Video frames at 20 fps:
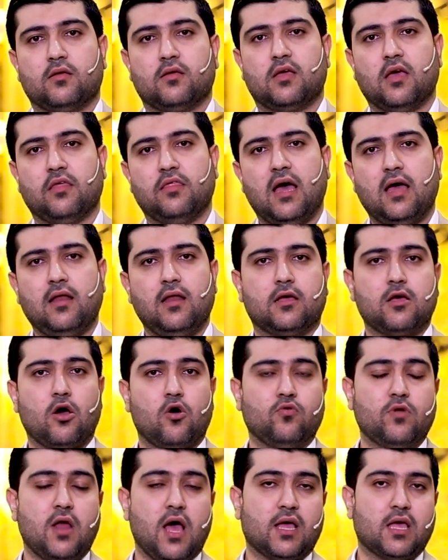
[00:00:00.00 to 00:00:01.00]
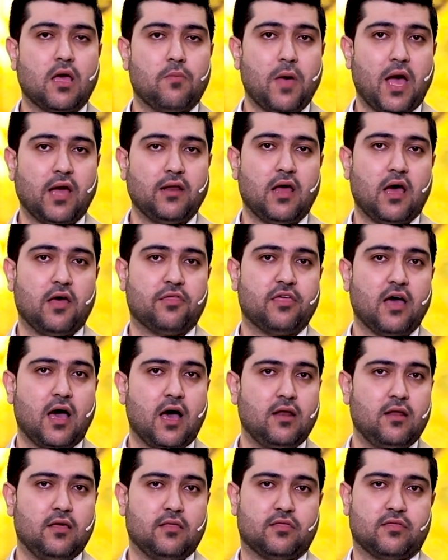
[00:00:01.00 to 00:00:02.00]
كذلك هناك معنى
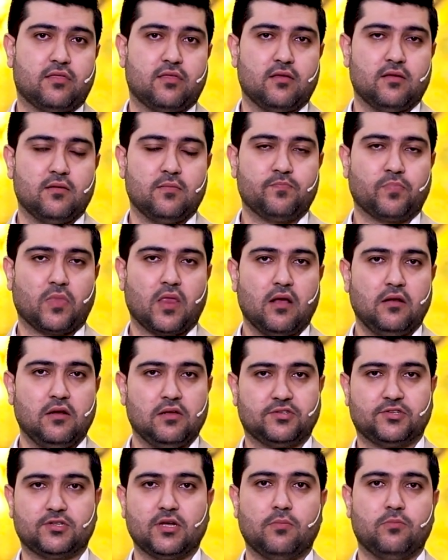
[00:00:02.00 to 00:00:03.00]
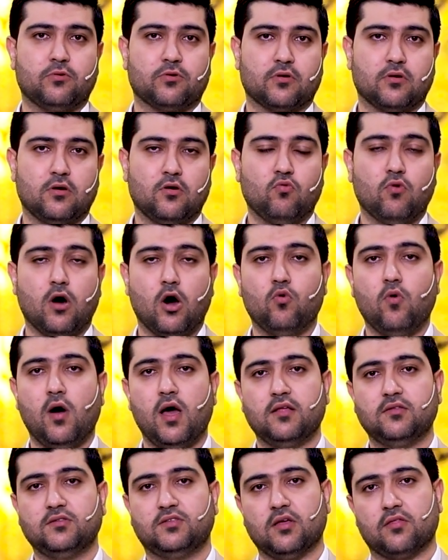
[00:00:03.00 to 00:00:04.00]
ثالث للصبر وهو
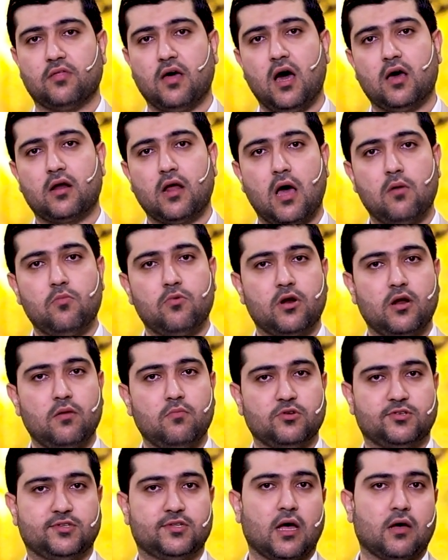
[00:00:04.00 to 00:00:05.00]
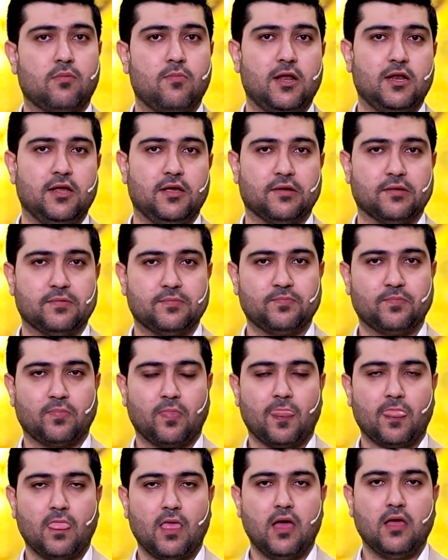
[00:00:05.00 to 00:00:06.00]
انتظار امر مستقبلي
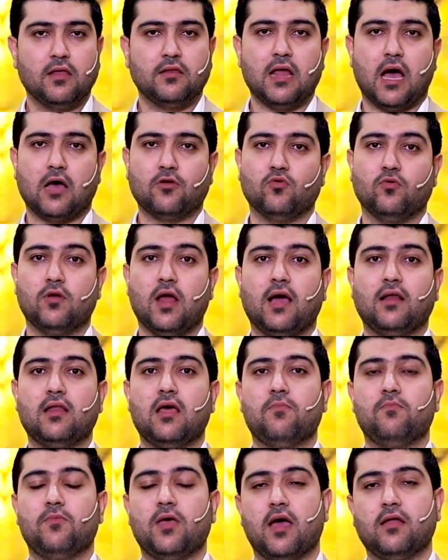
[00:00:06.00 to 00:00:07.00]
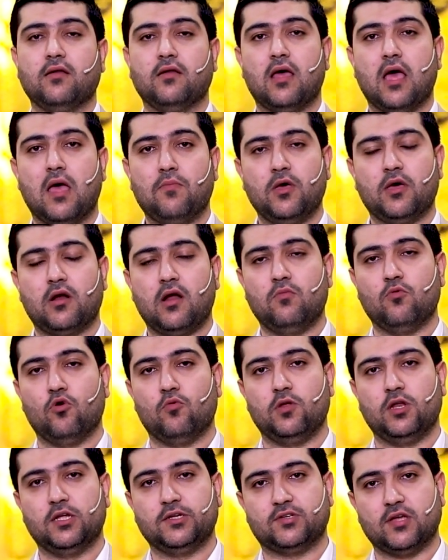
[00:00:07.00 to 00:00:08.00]
نحن نعلم بأن أمير
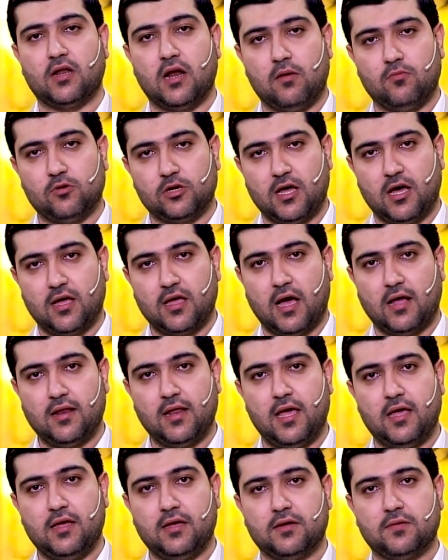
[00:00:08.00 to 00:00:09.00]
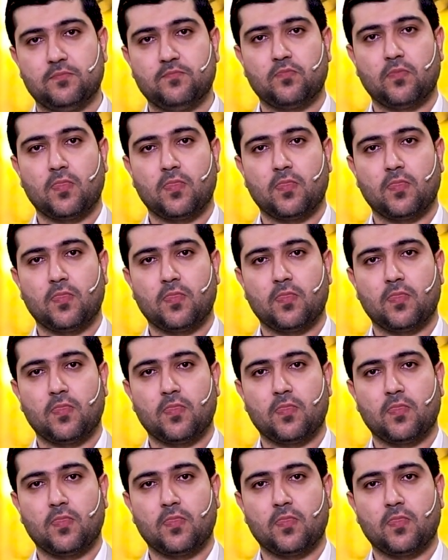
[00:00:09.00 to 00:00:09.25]
المؤمنين سلام الله عليه